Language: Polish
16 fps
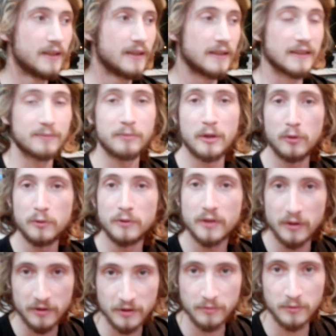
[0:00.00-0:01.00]
jest
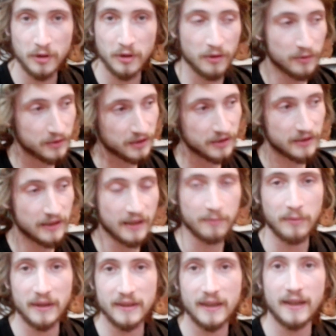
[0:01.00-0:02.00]
pieruńsko zimno, śnieg
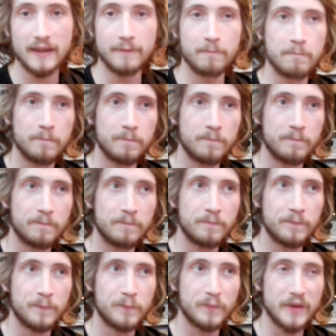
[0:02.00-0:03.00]
pada
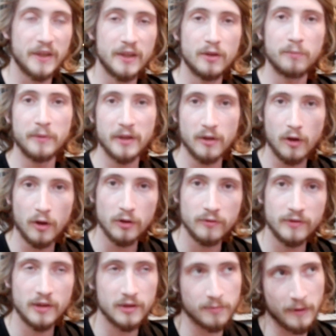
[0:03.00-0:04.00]
mm, i dopiero
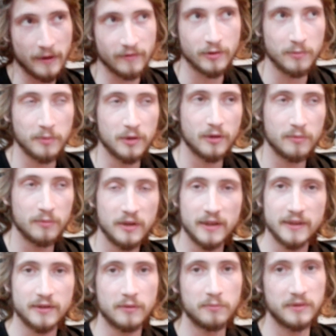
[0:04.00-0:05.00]
odwilż prawdopodobnie
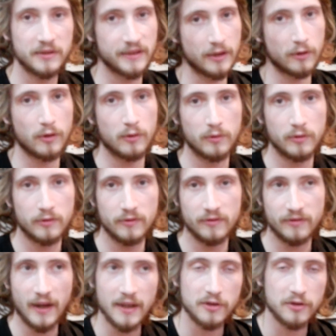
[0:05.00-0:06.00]
nastąpi za około
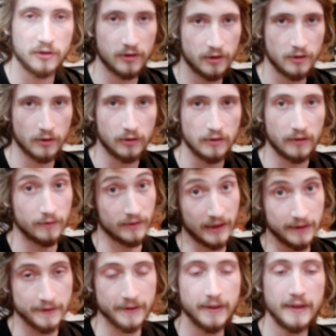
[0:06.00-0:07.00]
2-3 tygodnie,
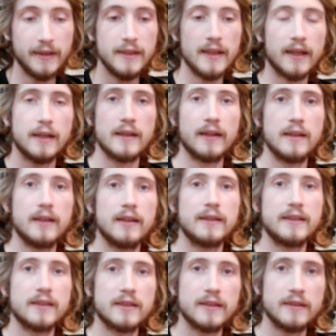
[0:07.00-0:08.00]
więc e,
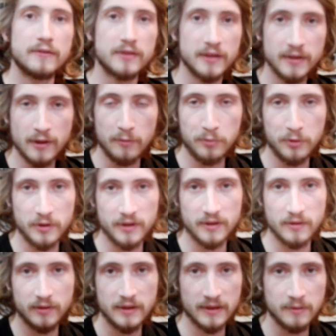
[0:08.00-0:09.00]
jeśli wszystko pójdzie
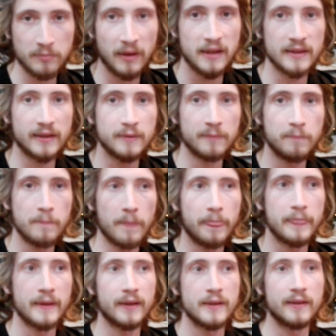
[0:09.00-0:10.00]
zgodnie z planem,
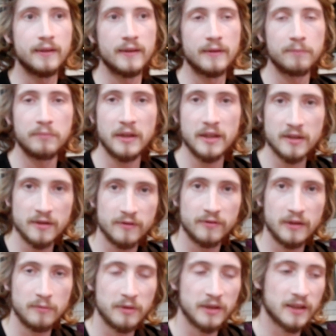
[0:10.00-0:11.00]
e, pierwszy
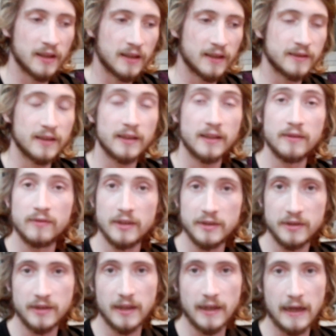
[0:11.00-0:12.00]
filmik teraz jaki
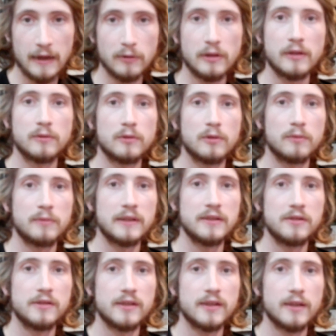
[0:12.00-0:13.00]
wleci na kanał to
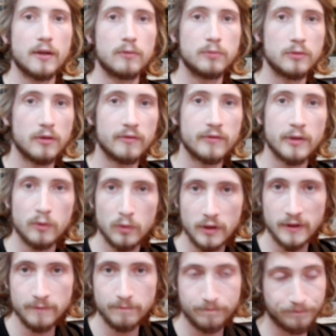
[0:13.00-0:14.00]
będzie o budowie
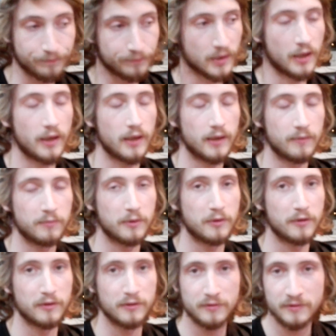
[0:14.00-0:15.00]
uli, e,
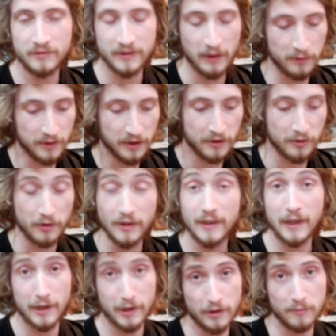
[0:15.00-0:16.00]
bo cały czas się
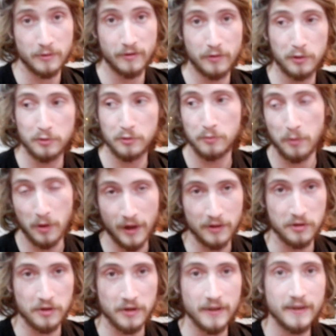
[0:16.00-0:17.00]
odgrażam, że w końcu
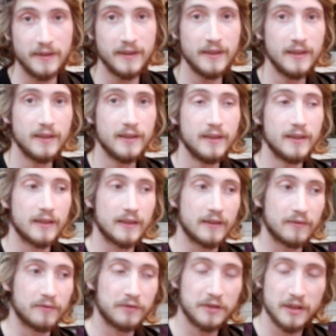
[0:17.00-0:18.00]
pokażę. E,
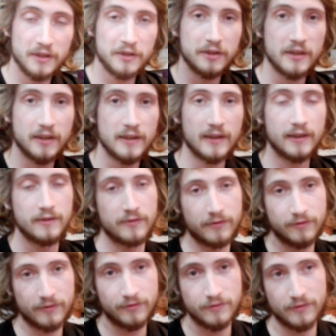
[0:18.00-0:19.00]
jak widzieliście
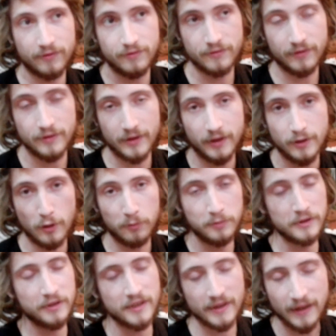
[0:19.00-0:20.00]
w
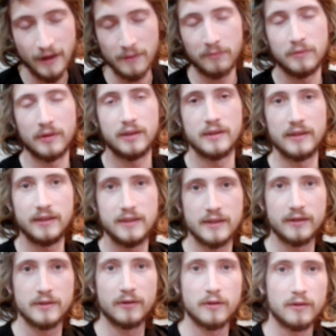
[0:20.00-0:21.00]
opisie dam
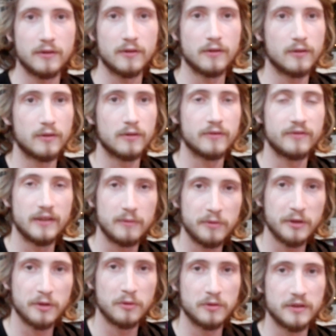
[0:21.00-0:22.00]
link do
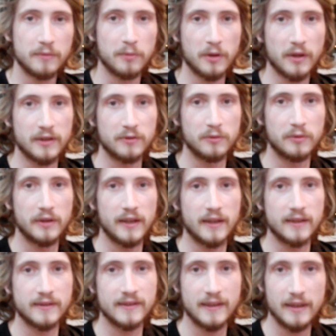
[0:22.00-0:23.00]
filmiku, gdzie pokazuję
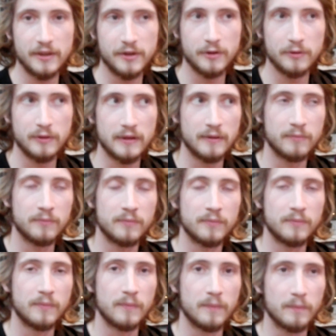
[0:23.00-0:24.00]
jak
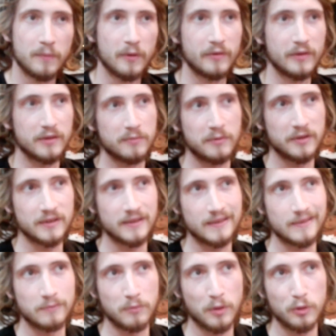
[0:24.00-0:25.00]
skleciłem powiedzmy
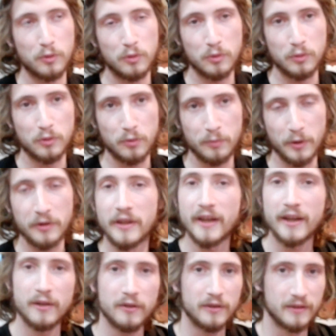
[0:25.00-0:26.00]
z modułu
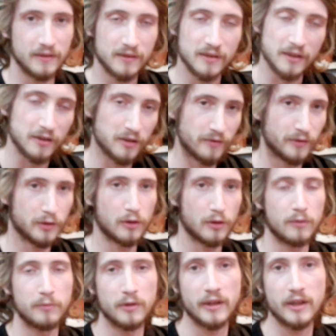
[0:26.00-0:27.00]
kupionego i częściowo
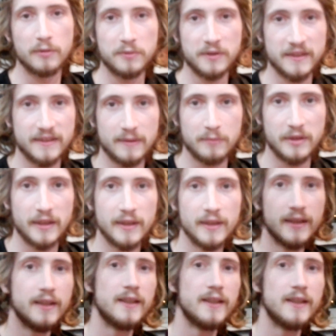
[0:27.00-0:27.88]
dorobionego przeze mnie